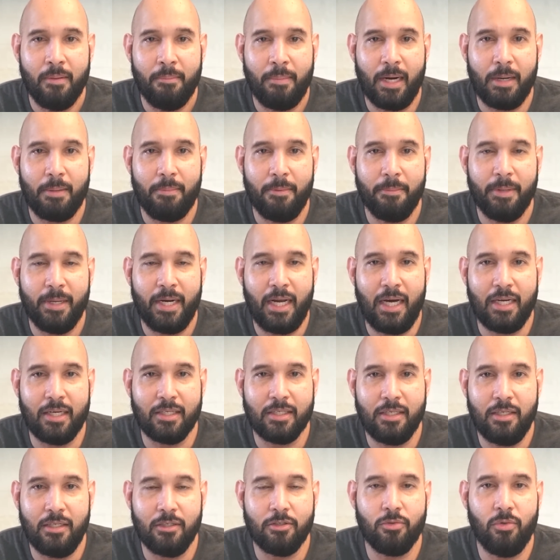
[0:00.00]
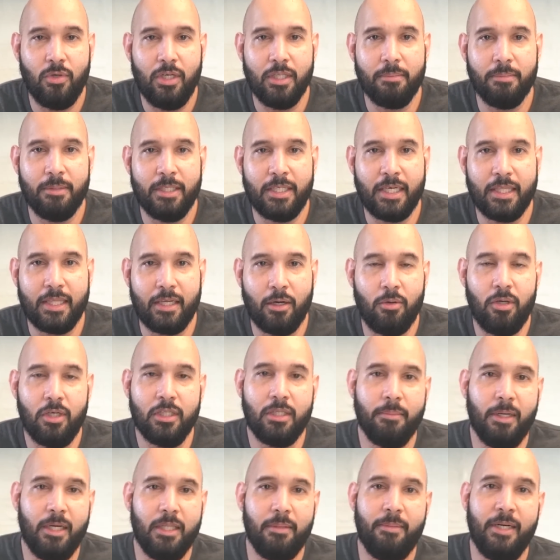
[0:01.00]
Para pemain Arsenal sulit mencetak gol.
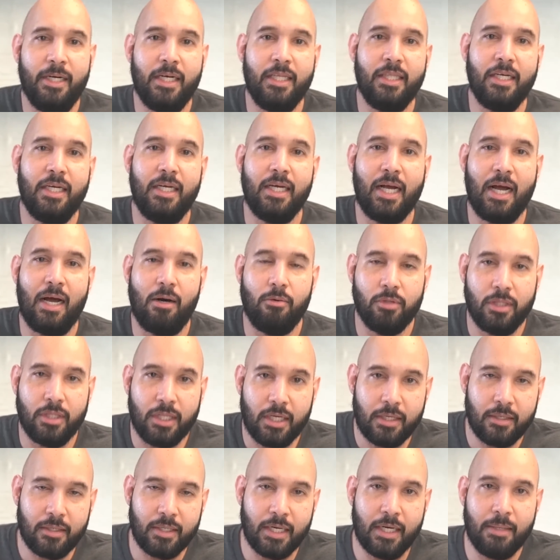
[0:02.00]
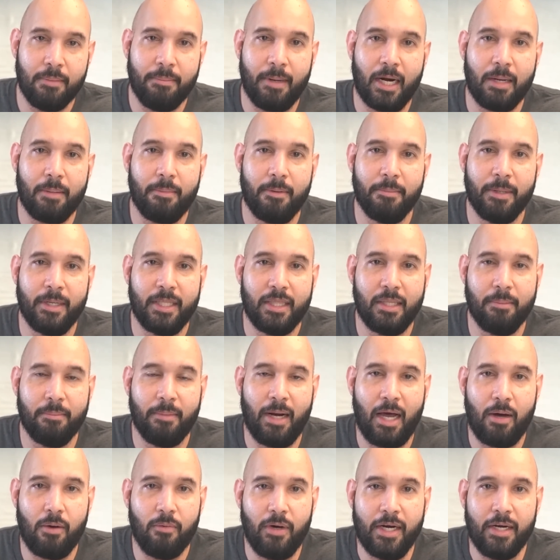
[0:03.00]
Tiba-tiba nanti ada counter dari para pemain tim
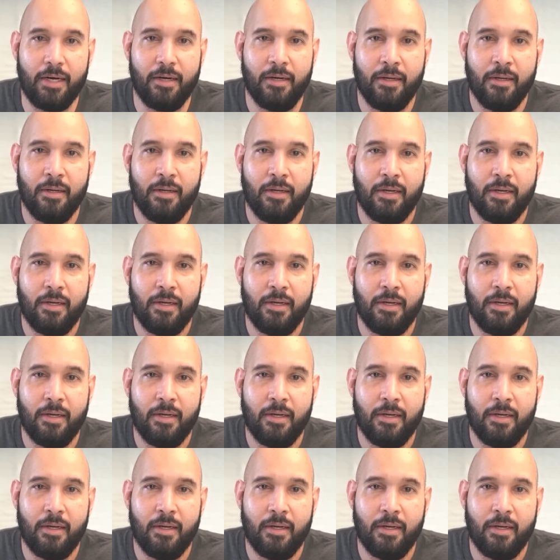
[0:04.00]
lawan.